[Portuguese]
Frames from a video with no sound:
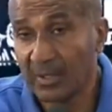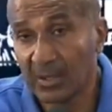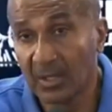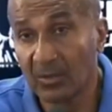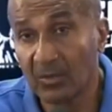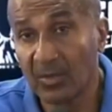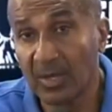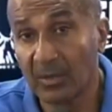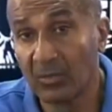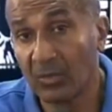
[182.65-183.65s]
Então,
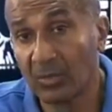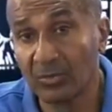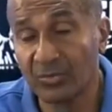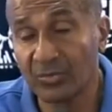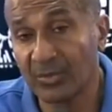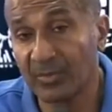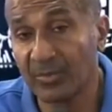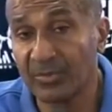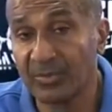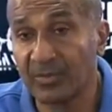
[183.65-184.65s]
é um outro
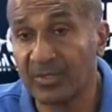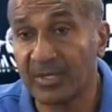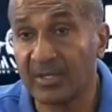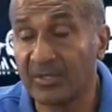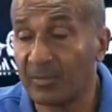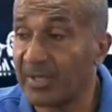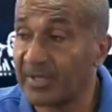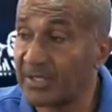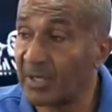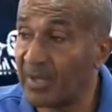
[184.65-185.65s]
tipo de você de
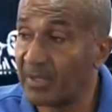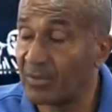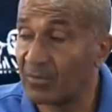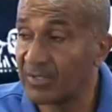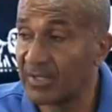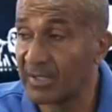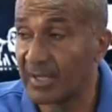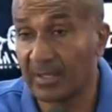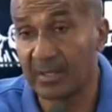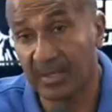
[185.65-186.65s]
planejamento que você
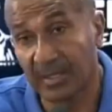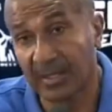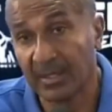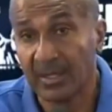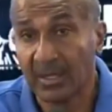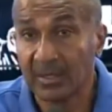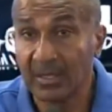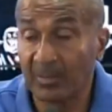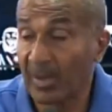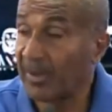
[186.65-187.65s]
tem que ter
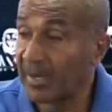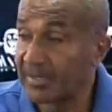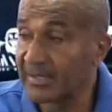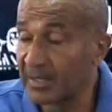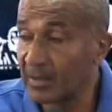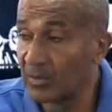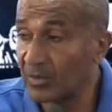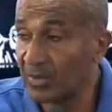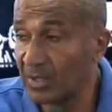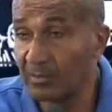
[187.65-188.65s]
na
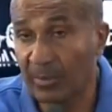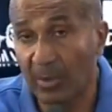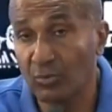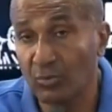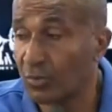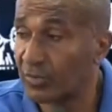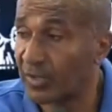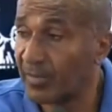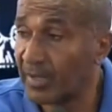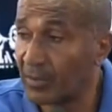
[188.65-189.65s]
preparação e para o
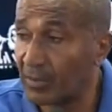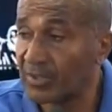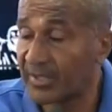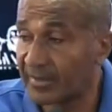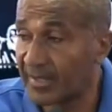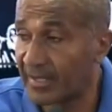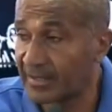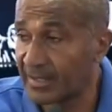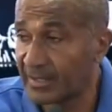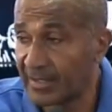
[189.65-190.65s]
jogo também, como
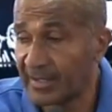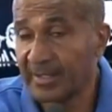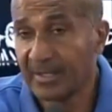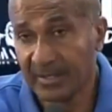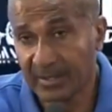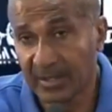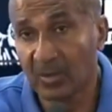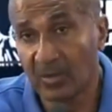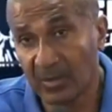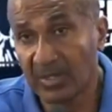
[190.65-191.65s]
estratégia.
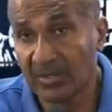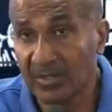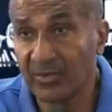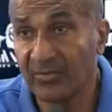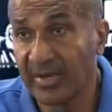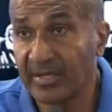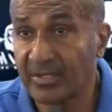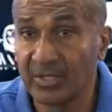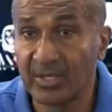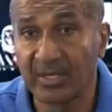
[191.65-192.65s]
Então, isso é
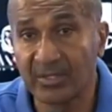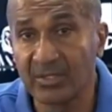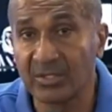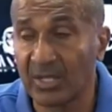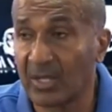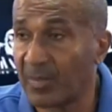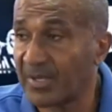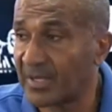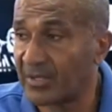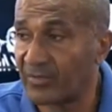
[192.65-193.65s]
diferente, a gente tem que
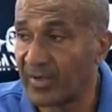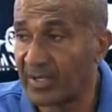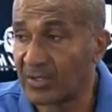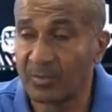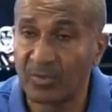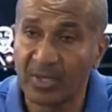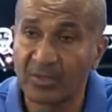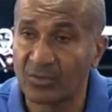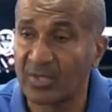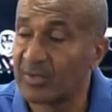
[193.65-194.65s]
pensar diferente,
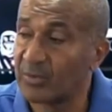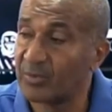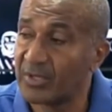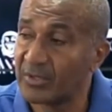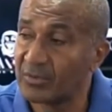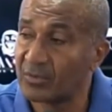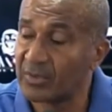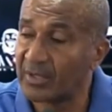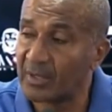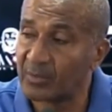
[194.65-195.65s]
porque justamente por isso,
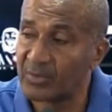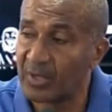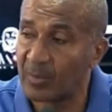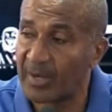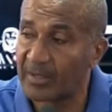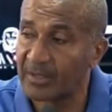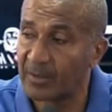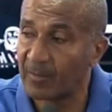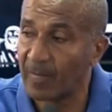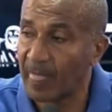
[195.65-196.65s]
não tem tempo de
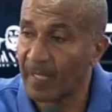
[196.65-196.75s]
recuperação.